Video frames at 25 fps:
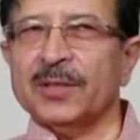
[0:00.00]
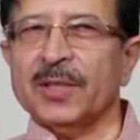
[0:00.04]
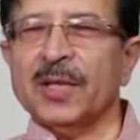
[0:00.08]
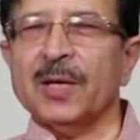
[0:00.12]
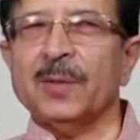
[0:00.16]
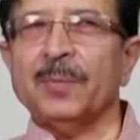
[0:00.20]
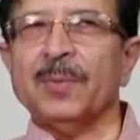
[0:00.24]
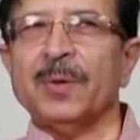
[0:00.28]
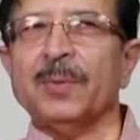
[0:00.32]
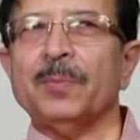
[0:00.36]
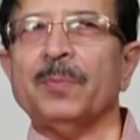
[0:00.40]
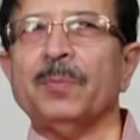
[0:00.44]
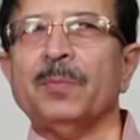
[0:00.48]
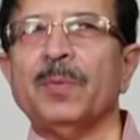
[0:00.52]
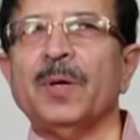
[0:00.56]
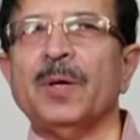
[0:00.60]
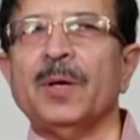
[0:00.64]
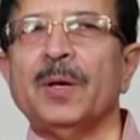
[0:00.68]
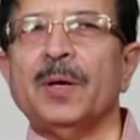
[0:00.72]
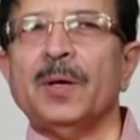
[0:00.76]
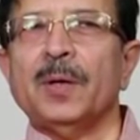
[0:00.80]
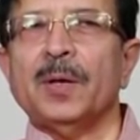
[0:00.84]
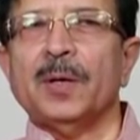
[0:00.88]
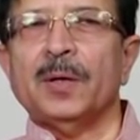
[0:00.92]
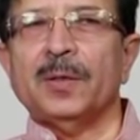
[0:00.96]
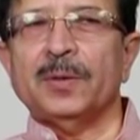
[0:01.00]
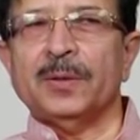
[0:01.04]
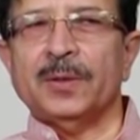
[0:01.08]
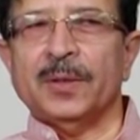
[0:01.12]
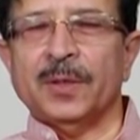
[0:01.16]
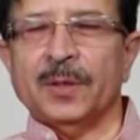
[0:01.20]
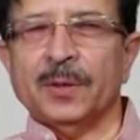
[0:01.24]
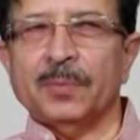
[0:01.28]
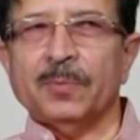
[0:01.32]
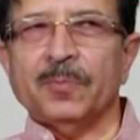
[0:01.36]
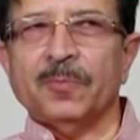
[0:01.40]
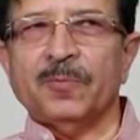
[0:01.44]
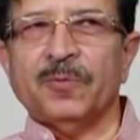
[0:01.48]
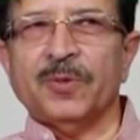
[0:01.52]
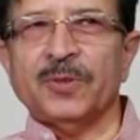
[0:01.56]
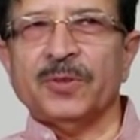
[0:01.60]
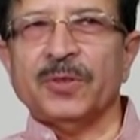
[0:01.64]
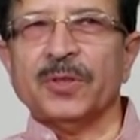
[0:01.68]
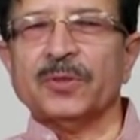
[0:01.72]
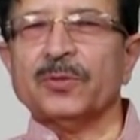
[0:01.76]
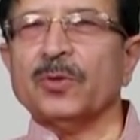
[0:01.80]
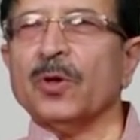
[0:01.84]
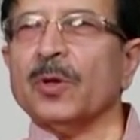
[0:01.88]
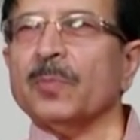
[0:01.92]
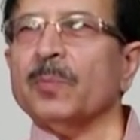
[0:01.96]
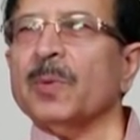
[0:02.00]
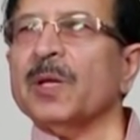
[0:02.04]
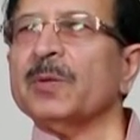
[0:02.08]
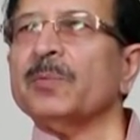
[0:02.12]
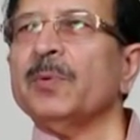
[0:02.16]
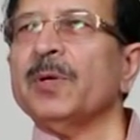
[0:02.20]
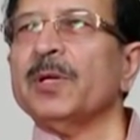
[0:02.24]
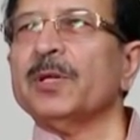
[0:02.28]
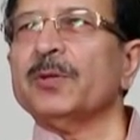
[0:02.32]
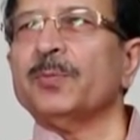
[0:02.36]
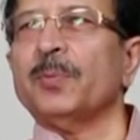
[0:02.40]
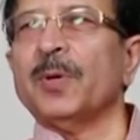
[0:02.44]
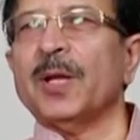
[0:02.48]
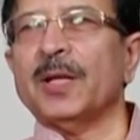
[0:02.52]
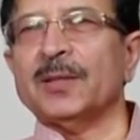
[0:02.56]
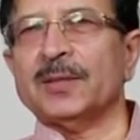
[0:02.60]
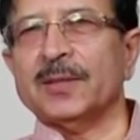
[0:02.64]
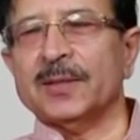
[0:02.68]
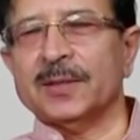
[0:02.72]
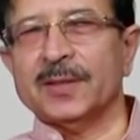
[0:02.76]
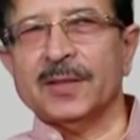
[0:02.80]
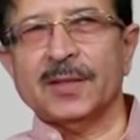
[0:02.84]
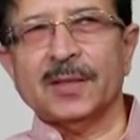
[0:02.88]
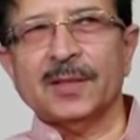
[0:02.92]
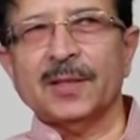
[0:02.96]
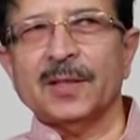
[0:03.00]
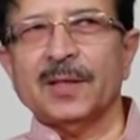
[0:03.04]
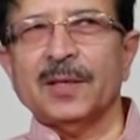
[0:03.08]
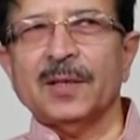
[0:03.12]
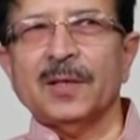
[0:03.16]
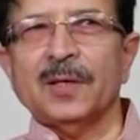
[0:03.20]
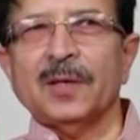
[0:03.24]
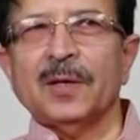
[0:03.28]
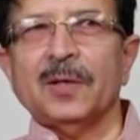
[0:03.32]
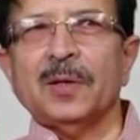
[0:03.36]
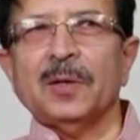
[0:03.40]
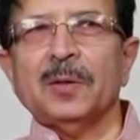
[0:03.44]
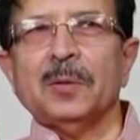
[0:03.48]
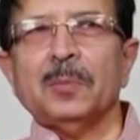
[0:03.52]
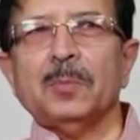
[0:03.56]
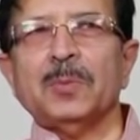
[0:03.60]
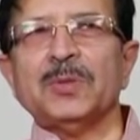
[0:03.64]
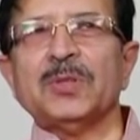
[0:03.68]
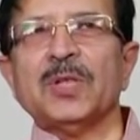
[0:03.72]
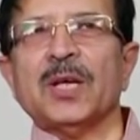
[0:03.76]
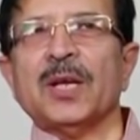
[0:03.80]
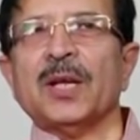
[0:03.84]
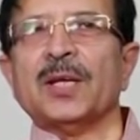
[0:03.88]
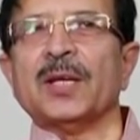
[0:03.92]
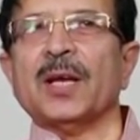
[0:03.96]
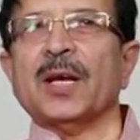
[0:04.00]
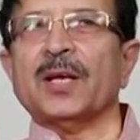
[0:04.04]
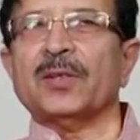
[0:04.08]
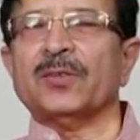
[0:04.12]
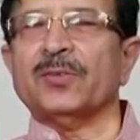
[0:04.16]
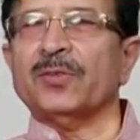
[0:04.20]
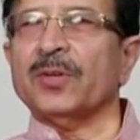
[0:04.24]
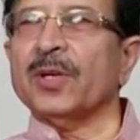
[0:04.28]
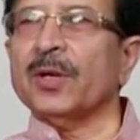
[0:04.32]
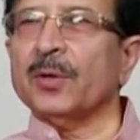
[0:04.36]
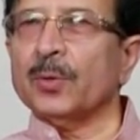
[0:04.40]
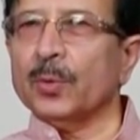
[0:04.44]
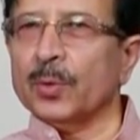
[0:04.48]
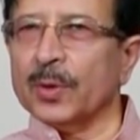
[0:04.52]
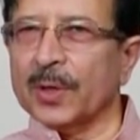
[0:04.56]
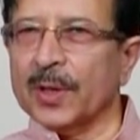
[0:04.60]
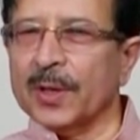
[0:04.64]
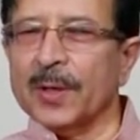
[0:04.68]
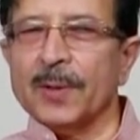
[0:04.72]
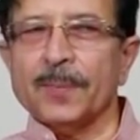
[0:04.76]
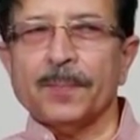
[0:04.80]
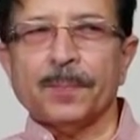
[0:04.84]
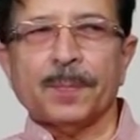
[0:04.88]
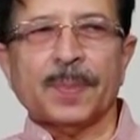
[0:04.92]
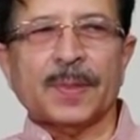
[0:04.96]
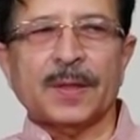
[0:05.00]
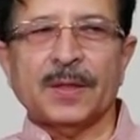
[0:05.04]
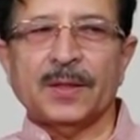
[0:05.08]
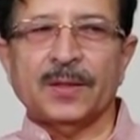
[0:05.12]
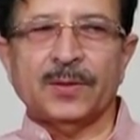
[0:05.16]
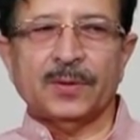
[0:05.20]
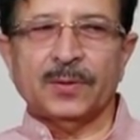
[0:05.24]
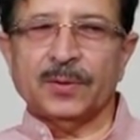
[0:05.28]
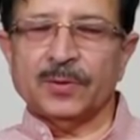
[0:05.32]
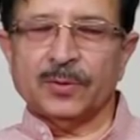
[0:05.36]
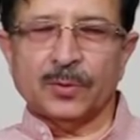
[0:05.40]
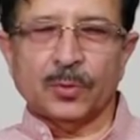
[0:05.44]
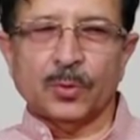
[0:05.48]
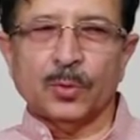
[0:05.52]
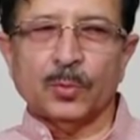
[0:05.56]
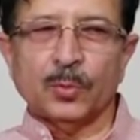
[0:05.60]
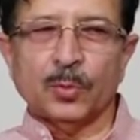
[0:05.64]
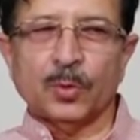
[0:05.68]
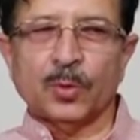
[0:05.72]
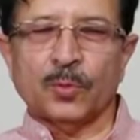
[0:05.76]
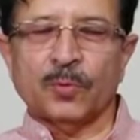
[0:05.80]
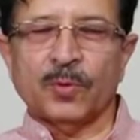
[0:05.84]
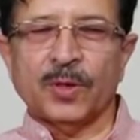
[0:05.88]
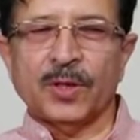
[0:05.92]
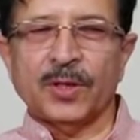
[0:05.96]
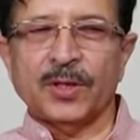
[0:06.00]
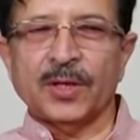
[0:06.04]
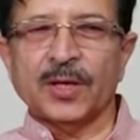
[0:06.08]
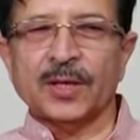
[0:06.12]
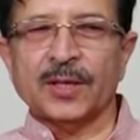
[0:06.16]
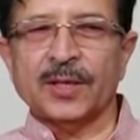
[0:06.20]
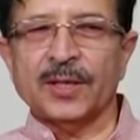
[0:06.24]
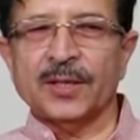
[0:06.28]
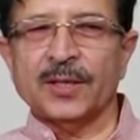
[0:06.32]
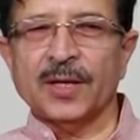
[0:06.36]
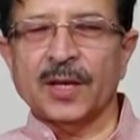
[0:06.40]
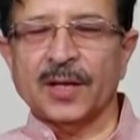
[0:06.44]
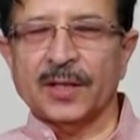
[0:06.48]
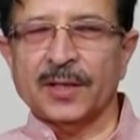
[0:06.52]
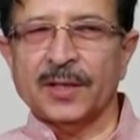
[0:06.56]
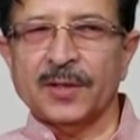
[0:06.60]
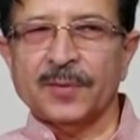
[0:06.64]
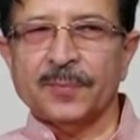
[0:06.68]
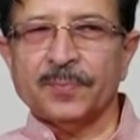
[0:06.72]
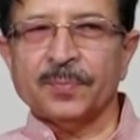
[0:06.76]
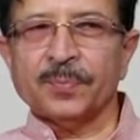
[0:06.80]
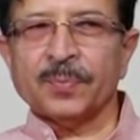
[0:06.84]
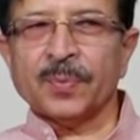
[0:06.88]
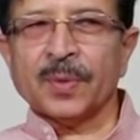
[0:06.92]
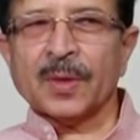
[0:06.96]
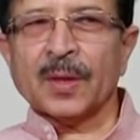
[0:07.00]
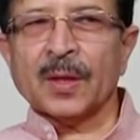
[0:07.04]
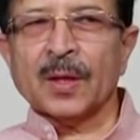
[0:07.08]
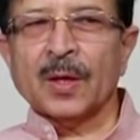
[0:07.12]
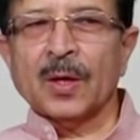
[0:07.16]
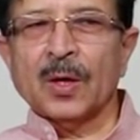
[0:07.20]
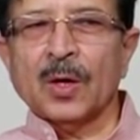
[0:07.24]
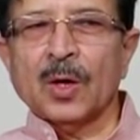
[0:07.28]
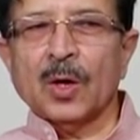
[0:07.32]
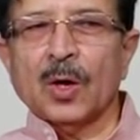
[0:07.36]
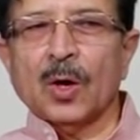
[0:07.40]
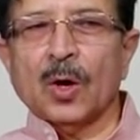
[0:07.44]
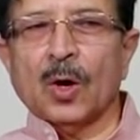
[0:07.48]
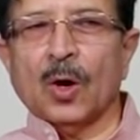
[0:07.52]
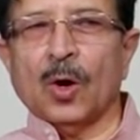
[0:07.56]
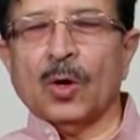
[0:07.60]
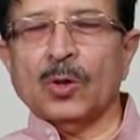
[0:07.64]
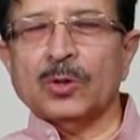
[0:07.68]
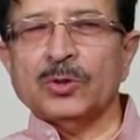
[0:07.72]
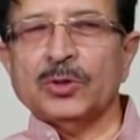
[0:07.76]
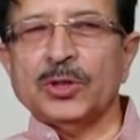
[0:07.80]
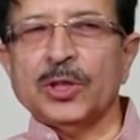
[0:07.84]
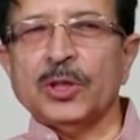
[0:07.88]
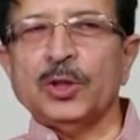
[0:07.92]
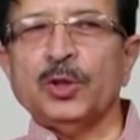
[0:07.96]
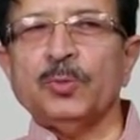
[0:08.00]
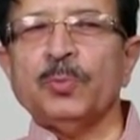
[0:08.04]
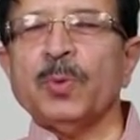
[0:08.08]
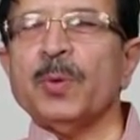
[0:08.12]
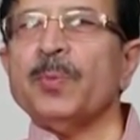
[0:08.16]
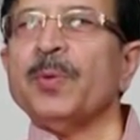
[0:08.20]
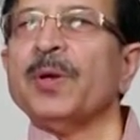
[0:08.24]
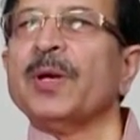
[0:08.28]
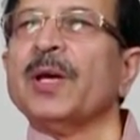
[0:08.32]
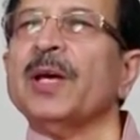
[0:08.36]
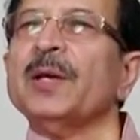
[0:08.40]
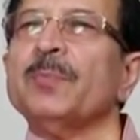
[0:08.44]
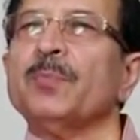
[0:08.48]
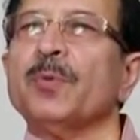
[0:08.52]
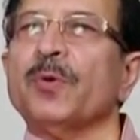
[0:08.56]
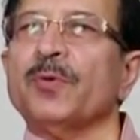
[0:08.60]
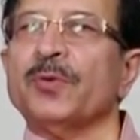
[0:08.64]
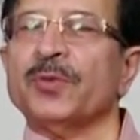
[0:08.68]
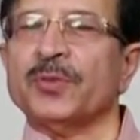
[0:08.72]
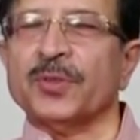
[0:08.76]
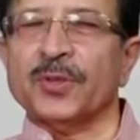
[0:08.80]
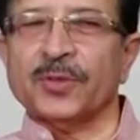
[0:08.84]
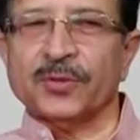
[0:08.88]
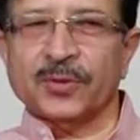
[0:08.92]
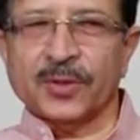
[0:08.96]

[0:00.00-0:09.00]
ये हमें ये फिज़िक्स और मैथमेटिक्स पढ़ाते थे बेचारे का एक्सीडेंट हो गया ही इज़ नो मोर वेरी यंग ही डाइड और जे में भी कई प्रोफेसर